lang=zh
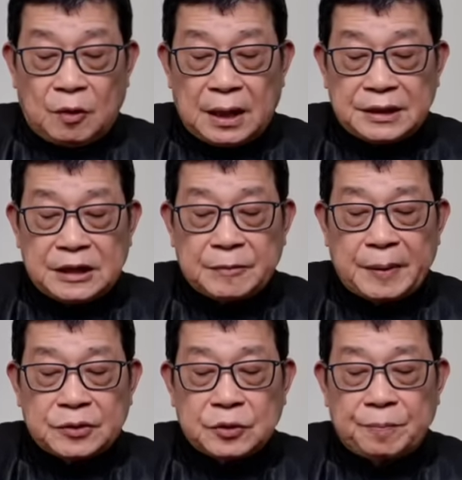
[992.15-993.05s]
华尔街日
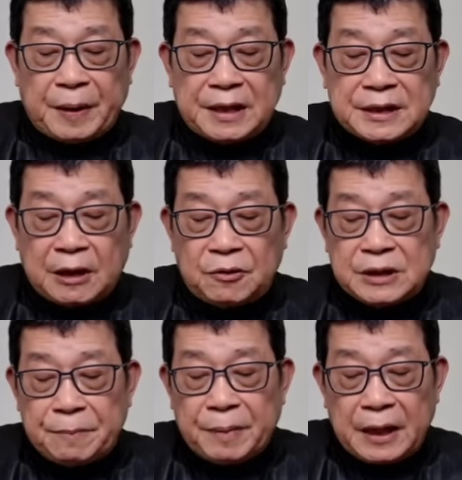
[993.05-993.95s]
报说，北朝
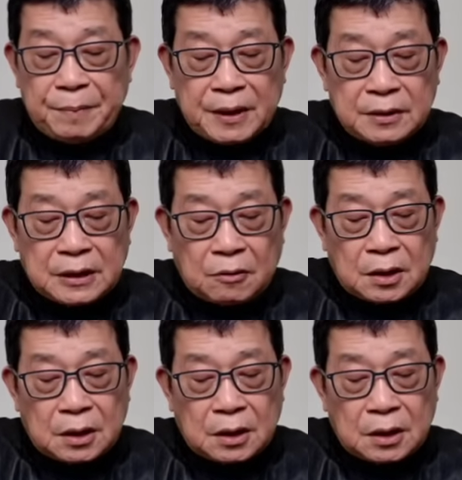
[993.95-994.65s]
鲜派兵到